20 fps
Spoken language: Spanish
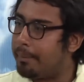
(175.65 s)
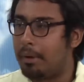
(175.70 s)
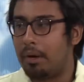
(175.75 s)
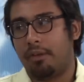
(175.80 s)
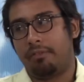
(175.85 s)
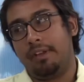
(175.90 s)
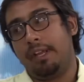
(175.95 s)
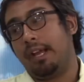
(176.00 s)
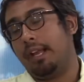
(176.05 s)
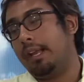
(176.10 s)
pero la
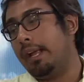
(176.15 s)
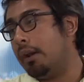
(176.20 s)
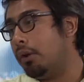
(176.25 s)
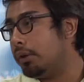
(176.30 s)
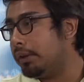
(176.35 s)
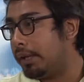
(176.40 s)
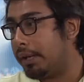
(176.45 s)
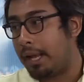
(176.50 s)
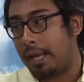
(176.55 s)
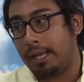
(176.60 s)
fiscalía
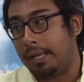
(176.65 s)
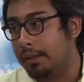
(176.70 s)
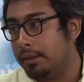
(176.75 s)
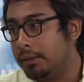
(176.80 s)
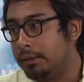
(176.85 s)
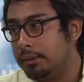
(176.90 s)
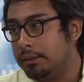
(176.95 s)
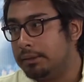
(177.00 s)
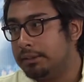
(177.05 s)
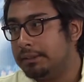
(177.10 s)
los tiene ahí,
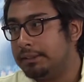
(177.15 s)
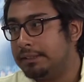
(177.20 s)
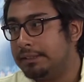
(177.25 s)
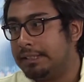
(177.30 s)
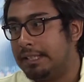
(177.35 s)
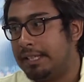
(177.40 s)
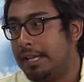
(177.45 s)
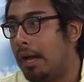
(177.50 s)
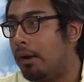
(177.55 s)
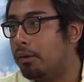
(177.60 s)

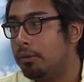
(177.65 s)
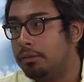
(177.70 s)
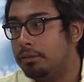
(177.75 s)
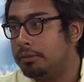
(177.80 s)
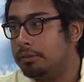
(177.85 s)
sellados.